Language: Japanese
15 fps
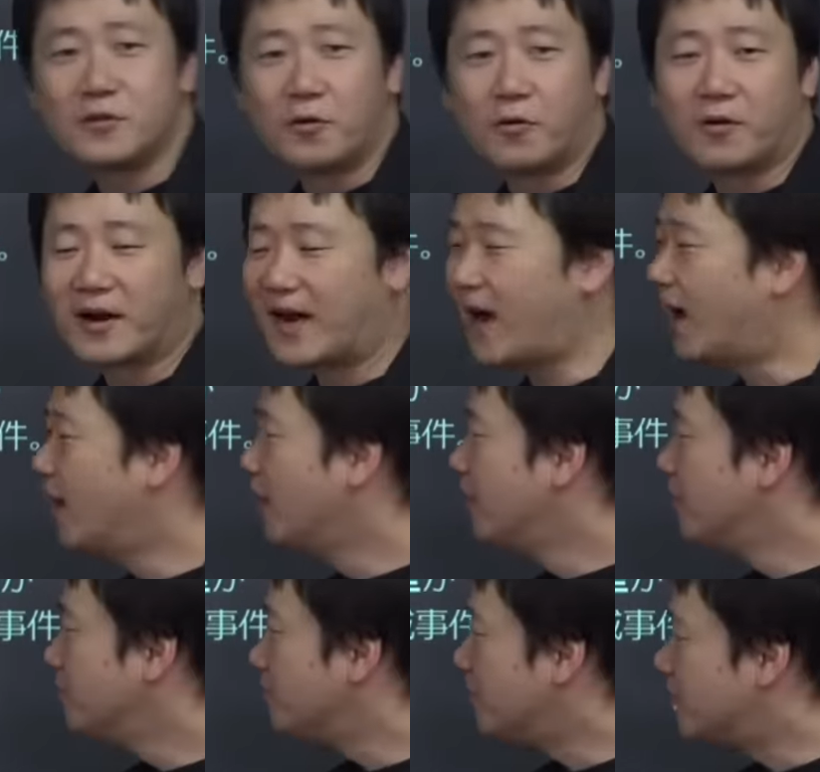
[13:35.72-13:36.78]
皇が
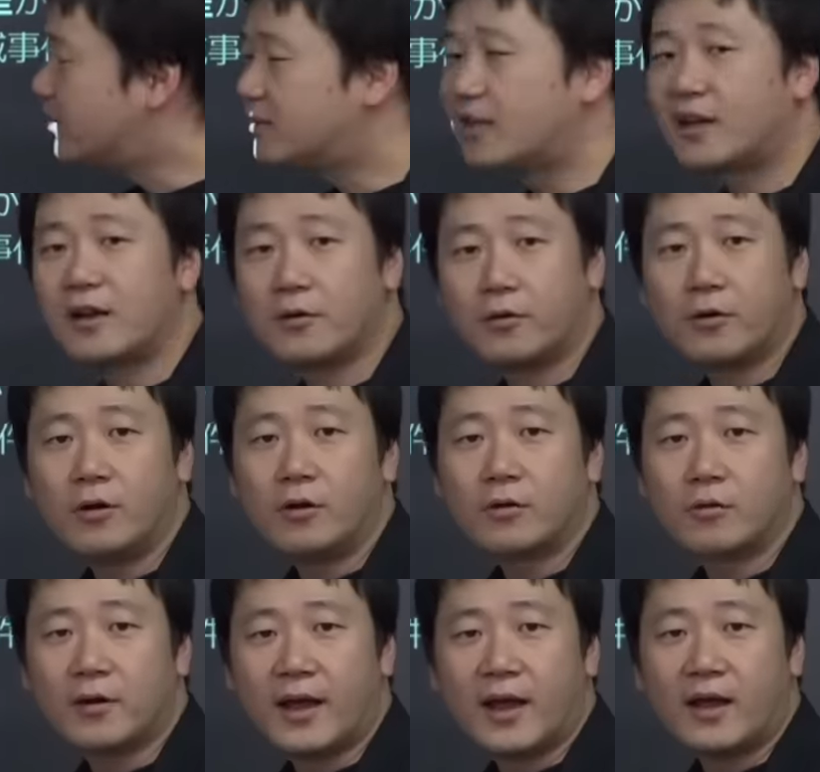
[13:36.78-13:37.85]
道真を
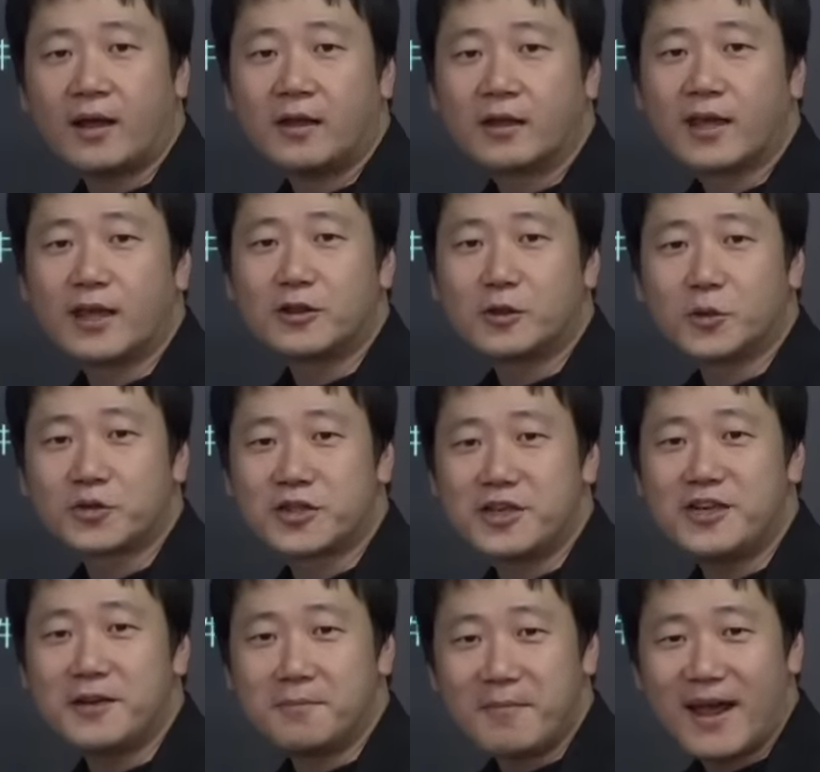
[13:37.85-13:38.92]
これ遣唐使
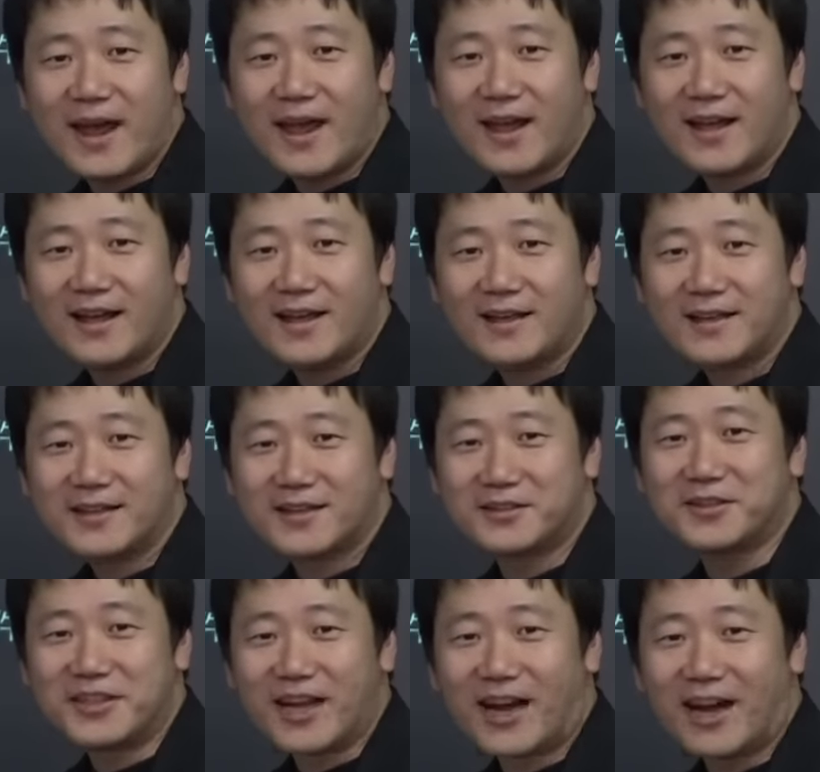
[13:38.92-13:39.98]
に任命気
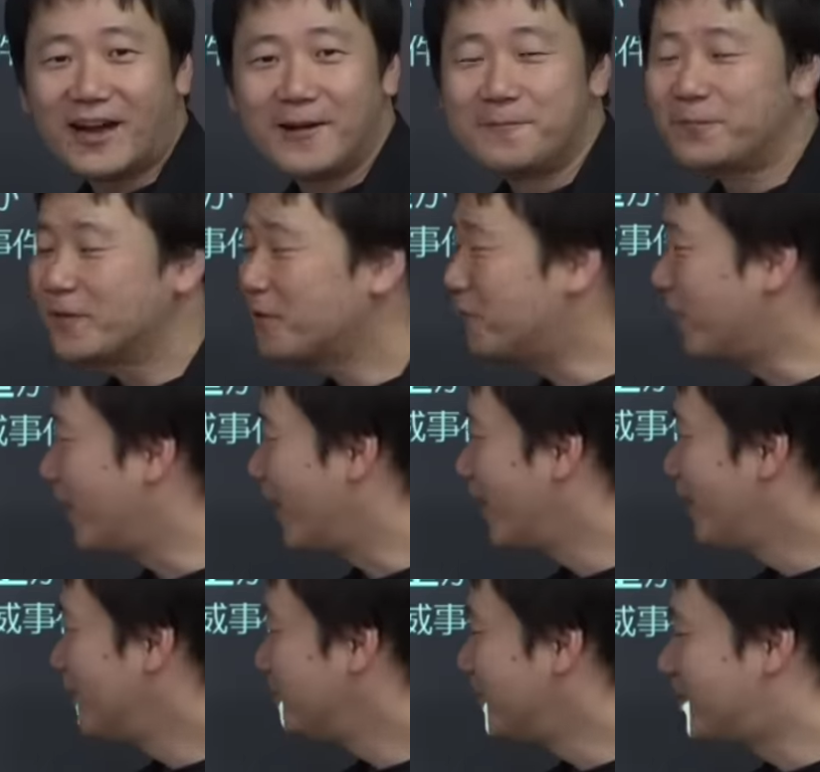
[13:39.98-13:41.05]
づいたこれ
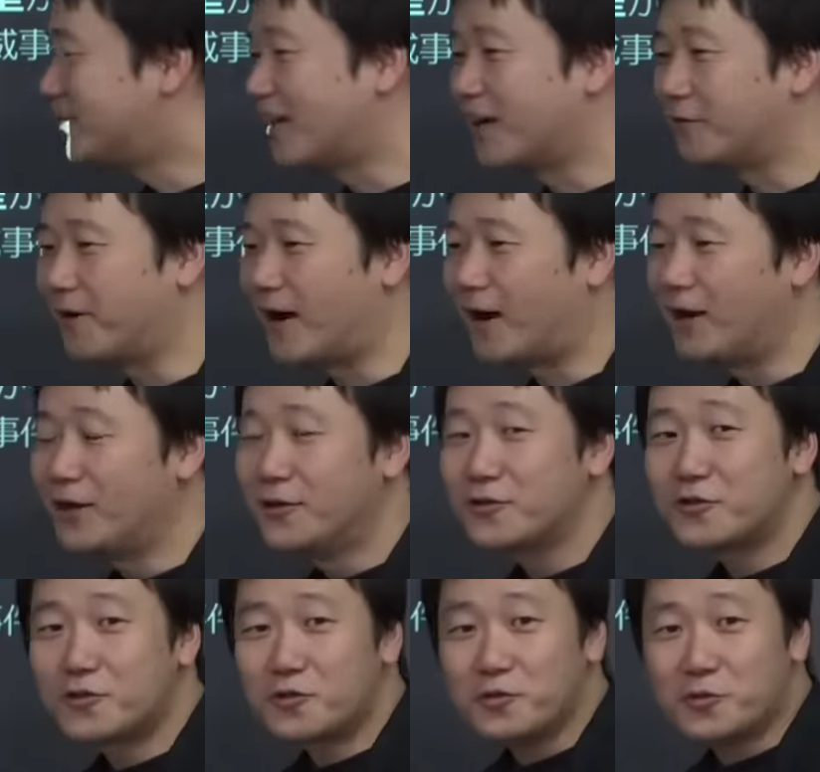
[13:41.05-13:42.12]
道真は
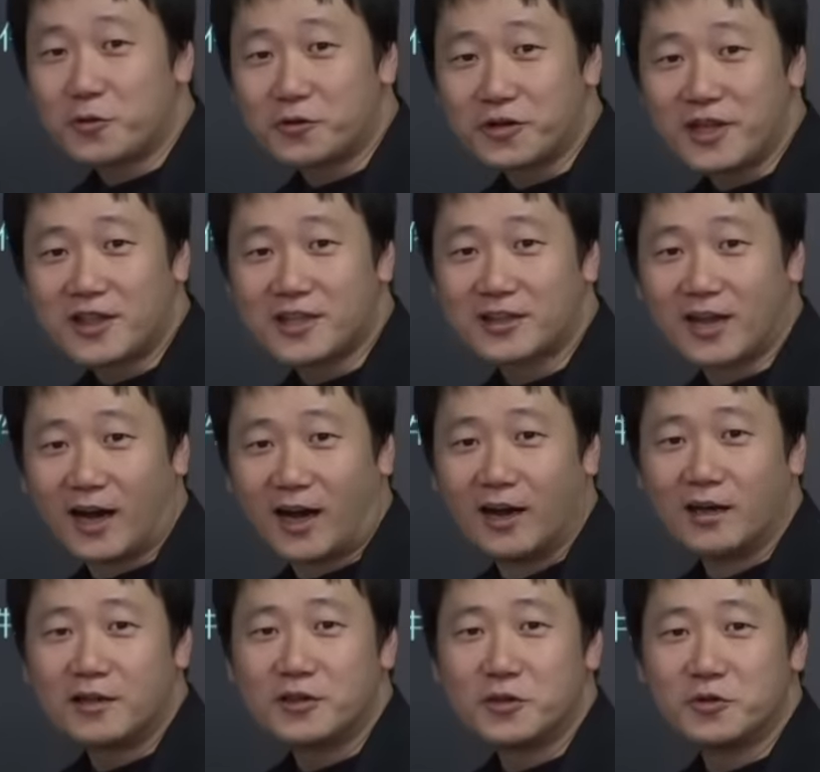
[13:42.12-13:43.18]
中国に行っちゃったら
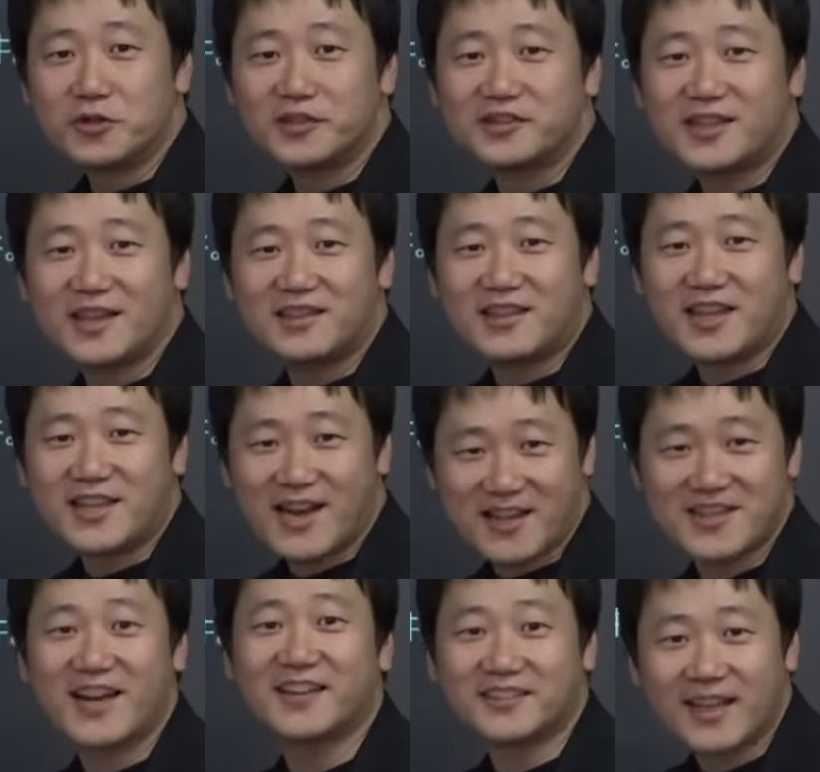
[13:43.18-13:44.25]
日本で政治できな
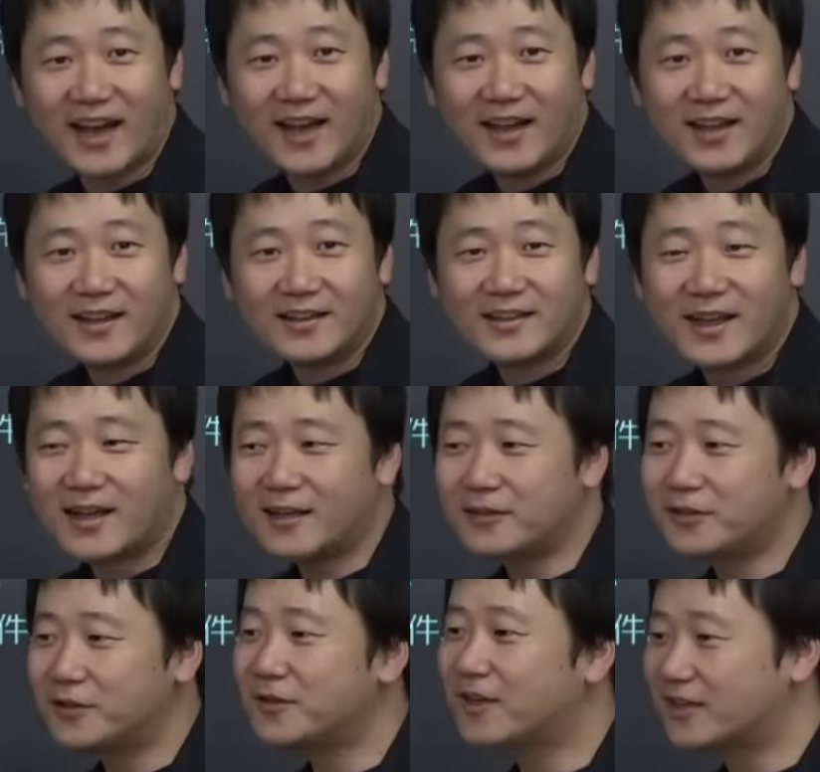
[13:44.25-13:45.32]
いじゃないですか。な
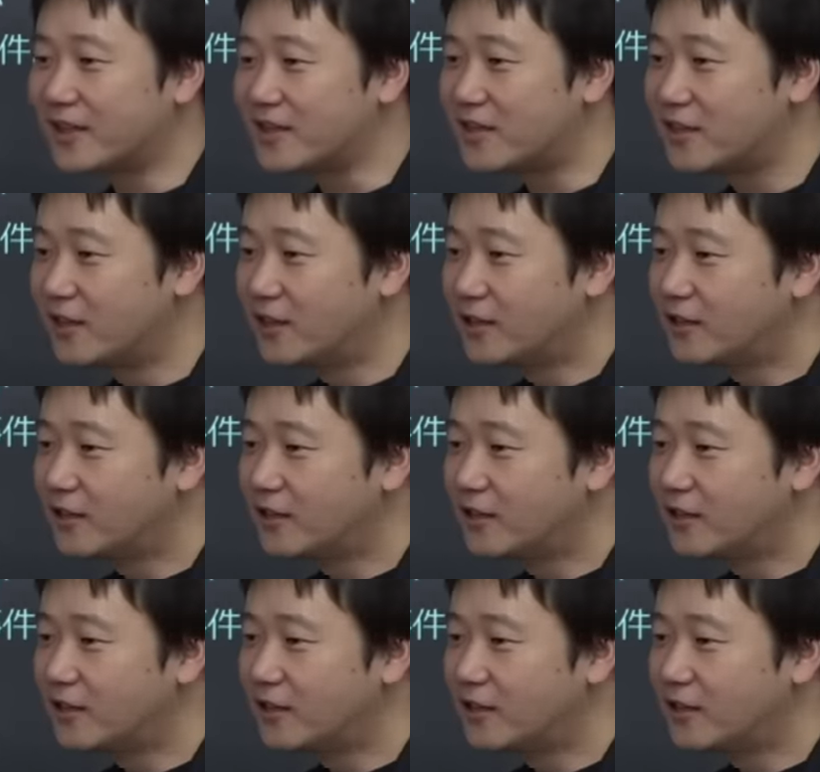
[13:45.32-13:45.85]
んていう形